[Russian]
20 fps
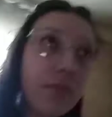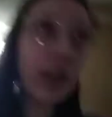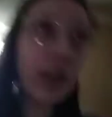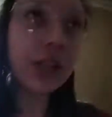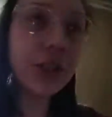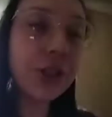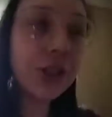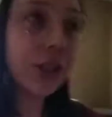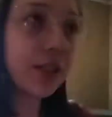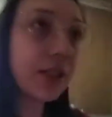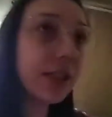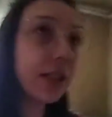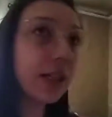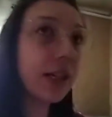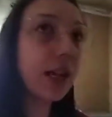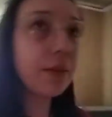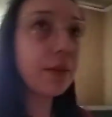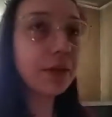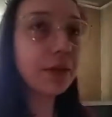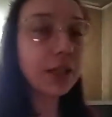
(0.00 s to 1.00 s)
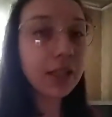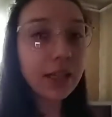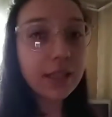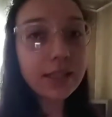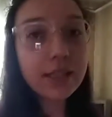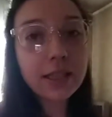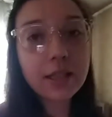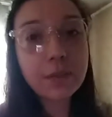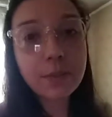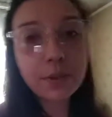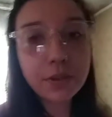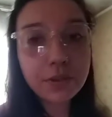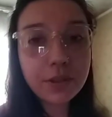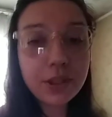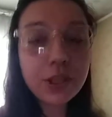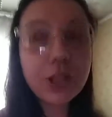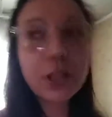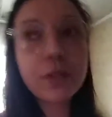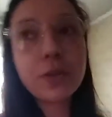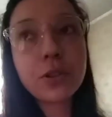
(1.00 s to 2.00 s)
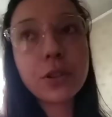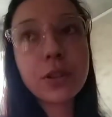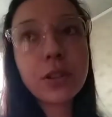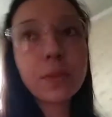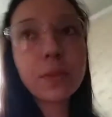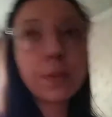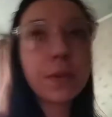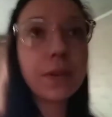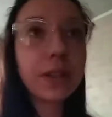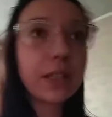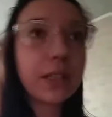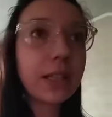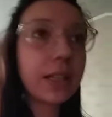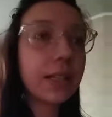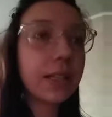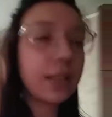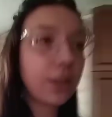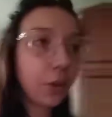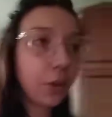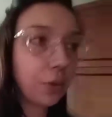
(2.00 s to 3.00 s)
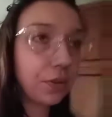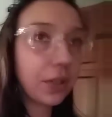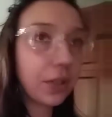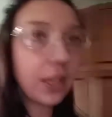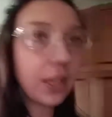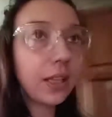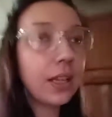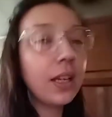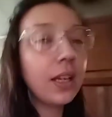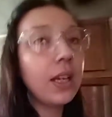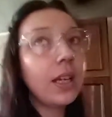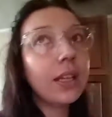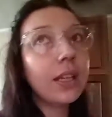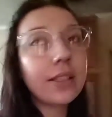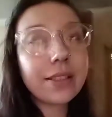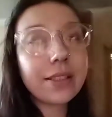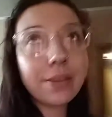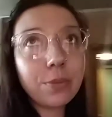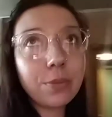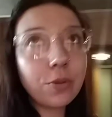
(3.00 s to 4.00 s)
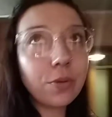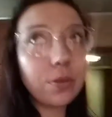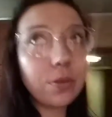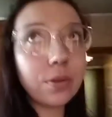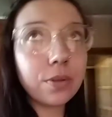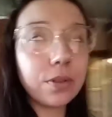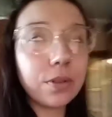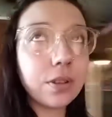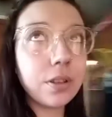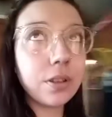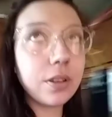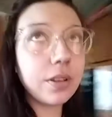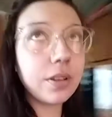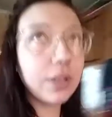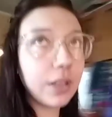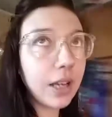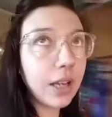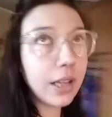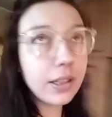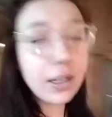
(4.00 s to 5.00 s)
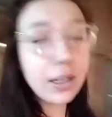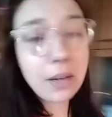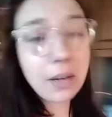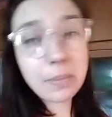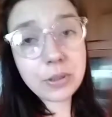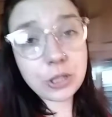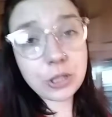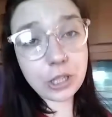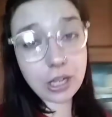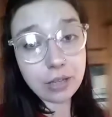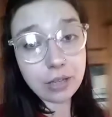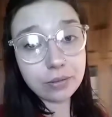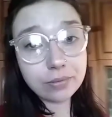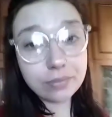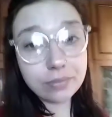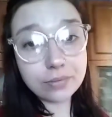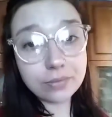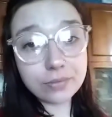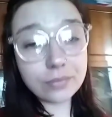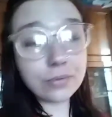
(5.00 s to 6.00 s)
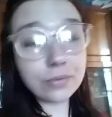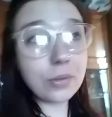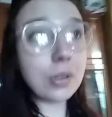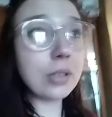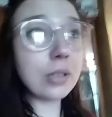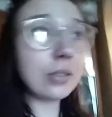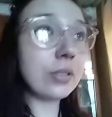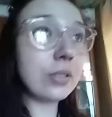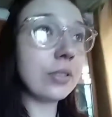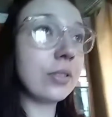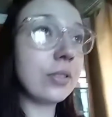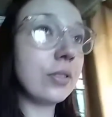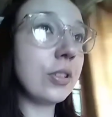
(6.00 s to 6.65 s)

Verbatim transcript: Еще есть такая американская привычка все запивать газировкой. Если бы э, я это обожаю, вот.